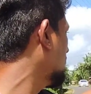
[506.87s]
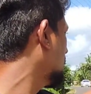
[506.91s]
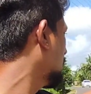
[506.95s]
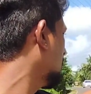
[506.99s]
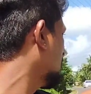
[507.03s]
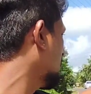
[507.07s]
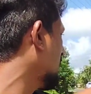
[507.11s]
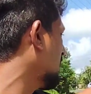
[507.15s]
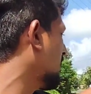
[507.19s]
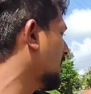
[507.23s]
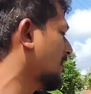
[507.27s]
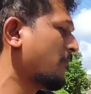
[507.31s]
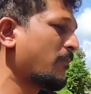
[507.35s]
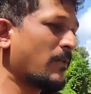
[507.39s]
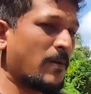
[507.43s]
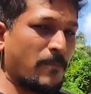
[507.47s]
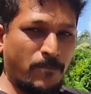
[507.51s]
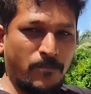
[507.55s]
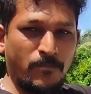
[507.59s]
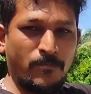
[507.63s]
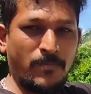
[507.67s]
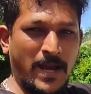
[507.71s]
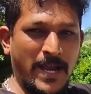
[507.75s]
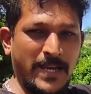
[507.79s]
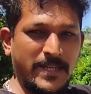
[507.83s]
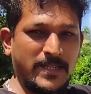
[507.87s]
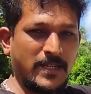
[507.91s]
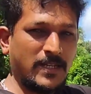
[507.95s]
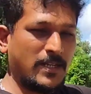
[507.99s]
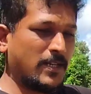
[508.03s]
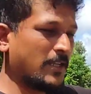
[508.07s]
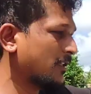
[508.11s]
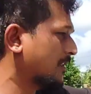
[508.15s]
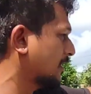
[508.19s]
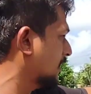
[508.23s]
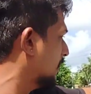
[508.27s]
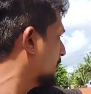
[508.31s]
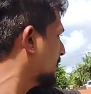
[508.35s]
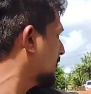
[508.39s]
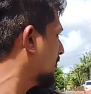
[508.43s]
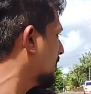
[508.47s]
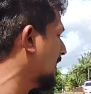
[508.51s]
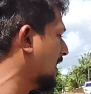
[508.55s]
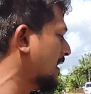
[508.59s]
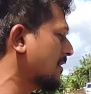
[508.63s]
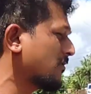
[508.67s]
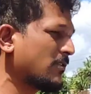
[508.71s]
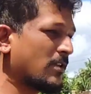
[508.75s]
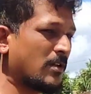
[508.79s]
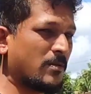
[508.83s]
नहीं नहीं पाप भाई ने ली थी हाँ।
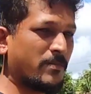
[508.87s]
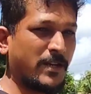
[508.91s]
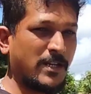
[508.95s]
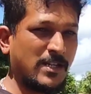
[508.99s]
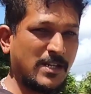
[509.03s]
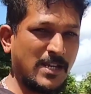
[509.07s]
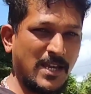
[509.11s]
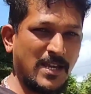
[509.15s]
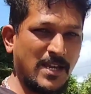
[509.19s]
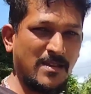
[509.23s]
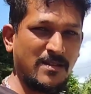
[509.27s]
भाई उधर बैठा है